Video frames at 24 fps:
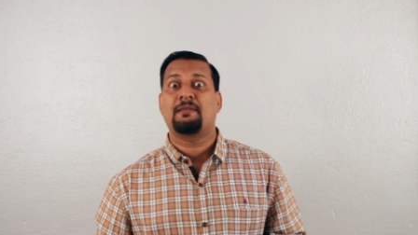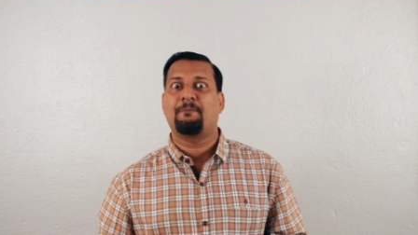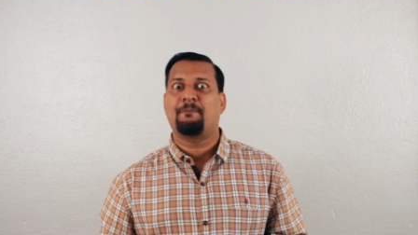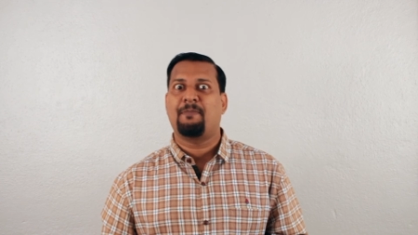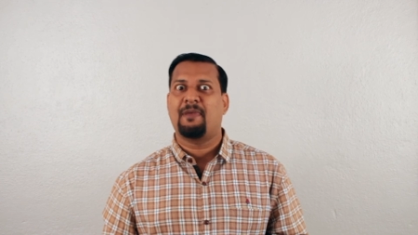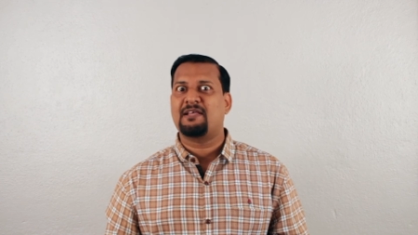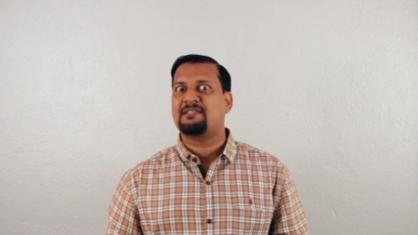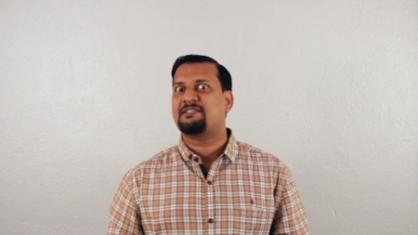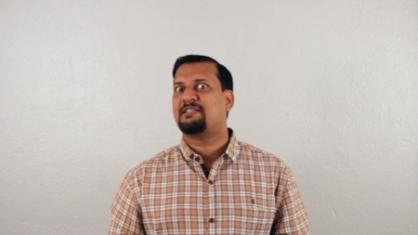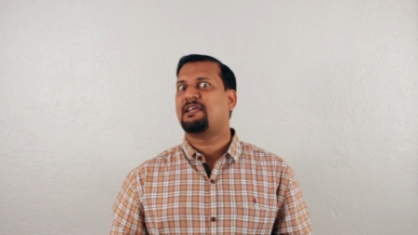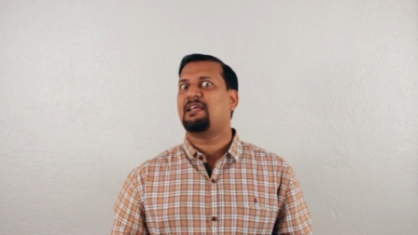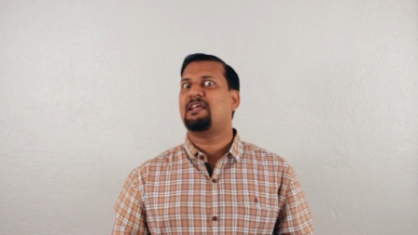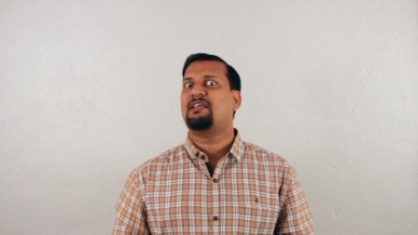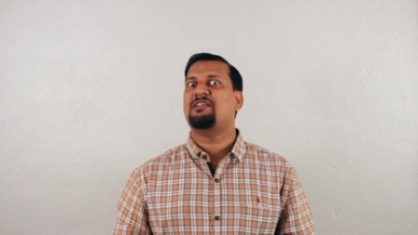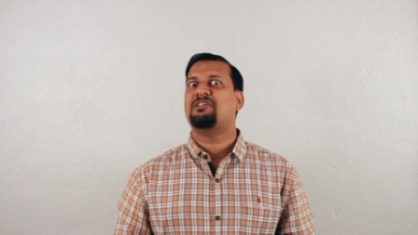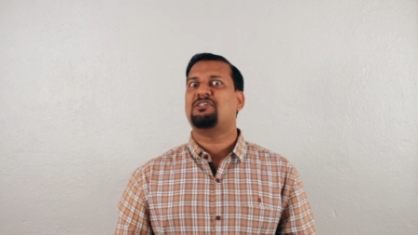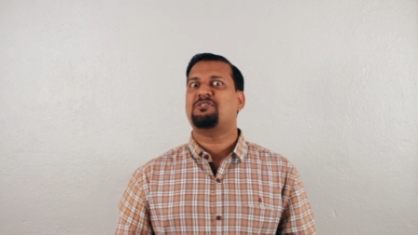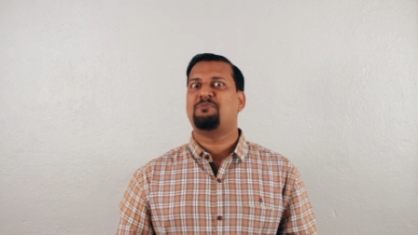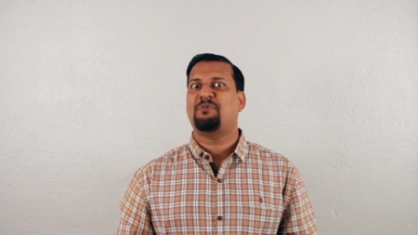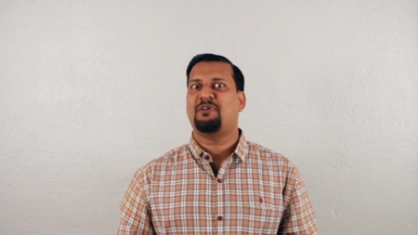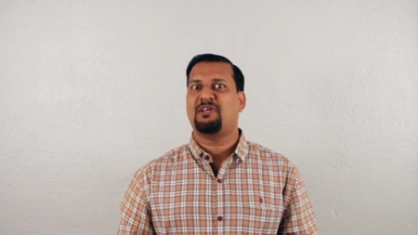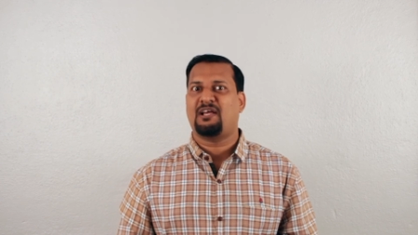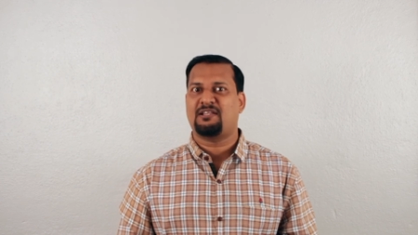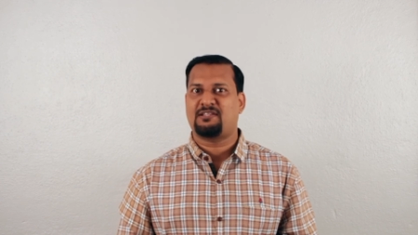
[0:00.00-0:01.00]
बेसिक
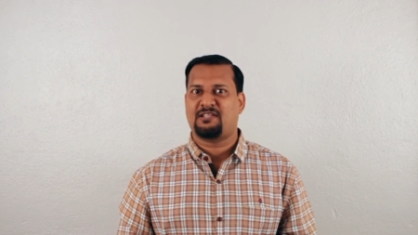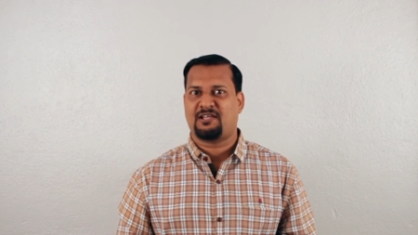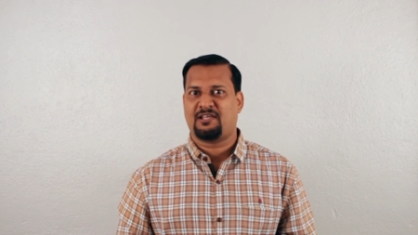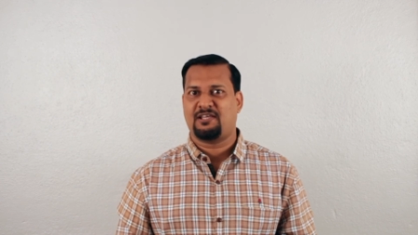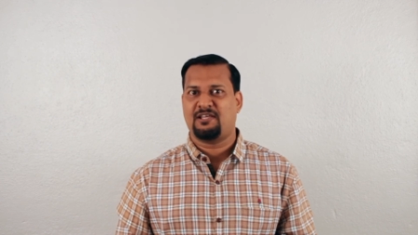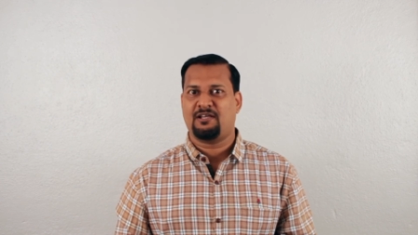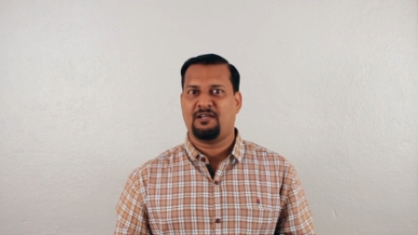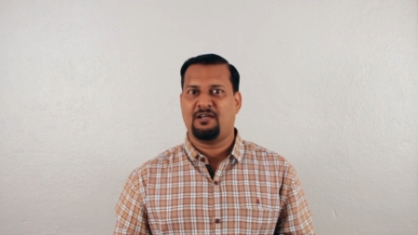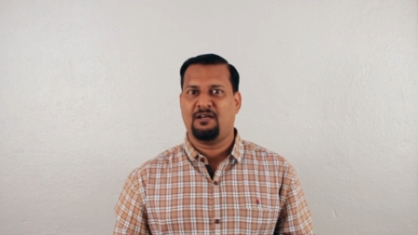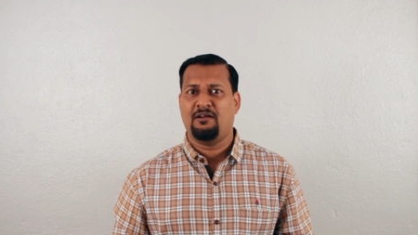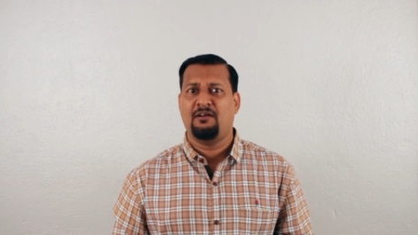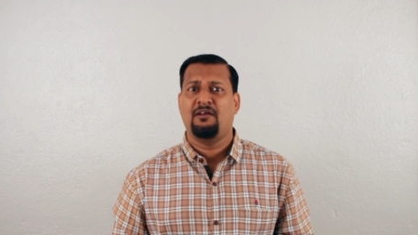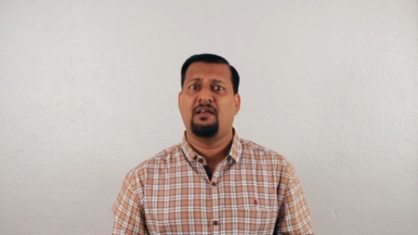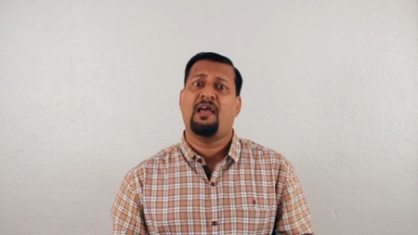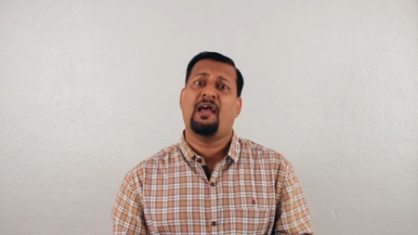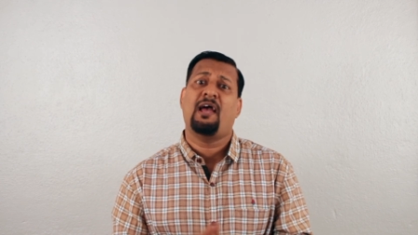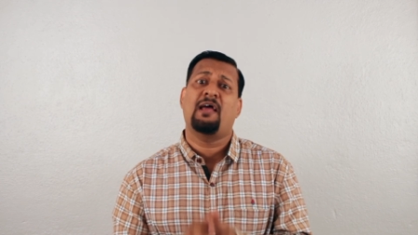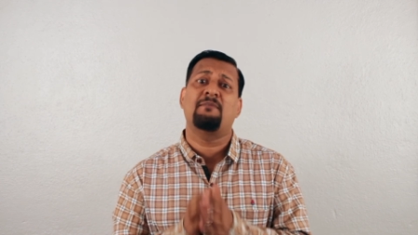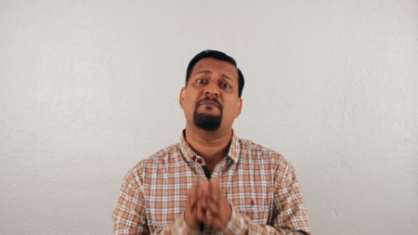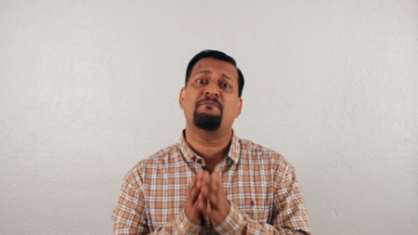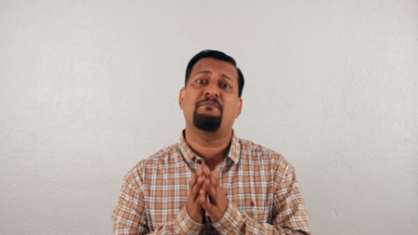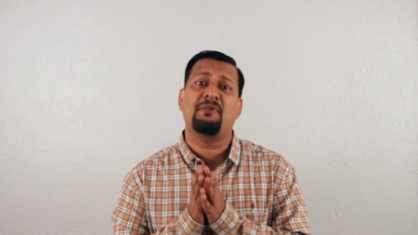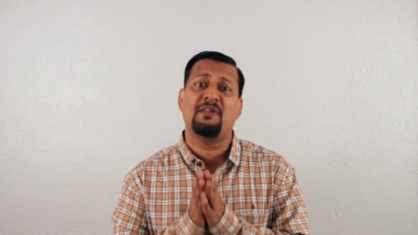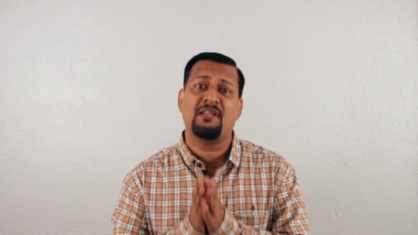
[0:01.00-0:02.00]
इंग्लिश में याद रखिएगा
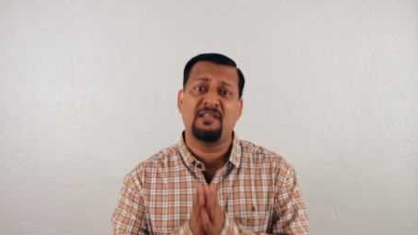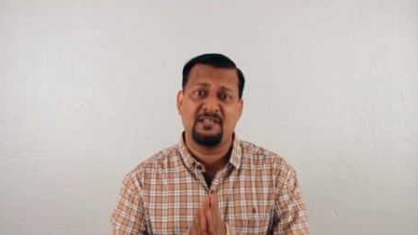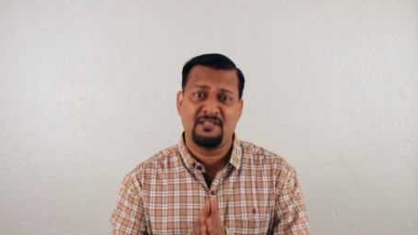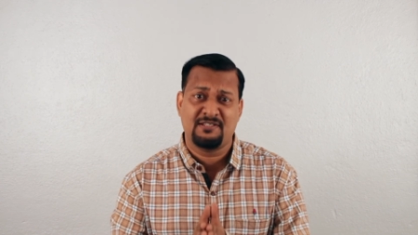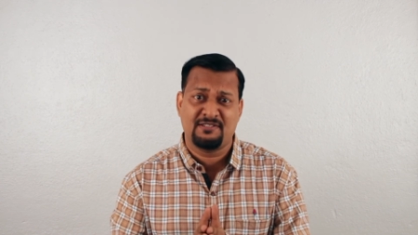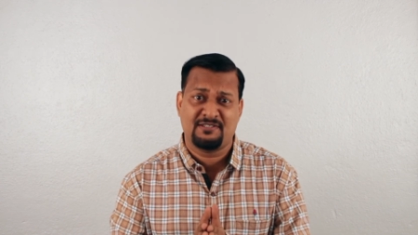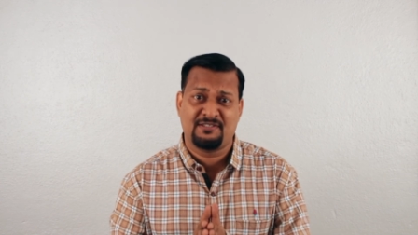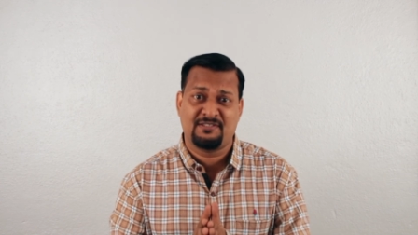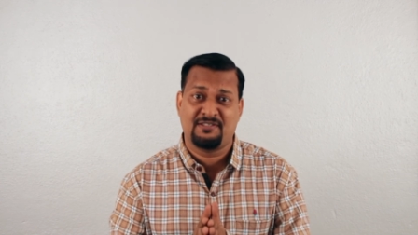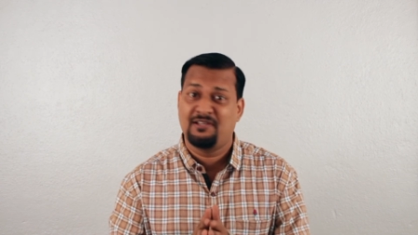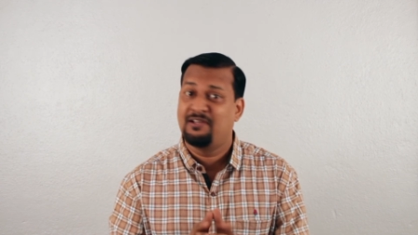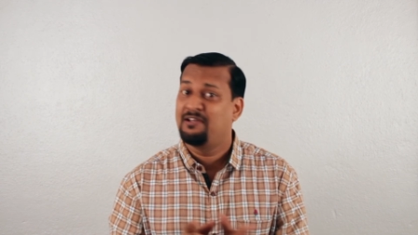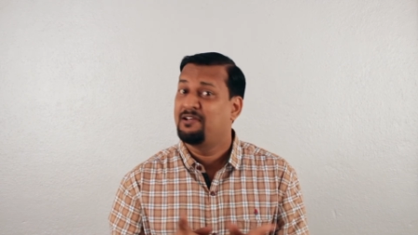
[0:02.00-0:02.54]
एंड प्लीज़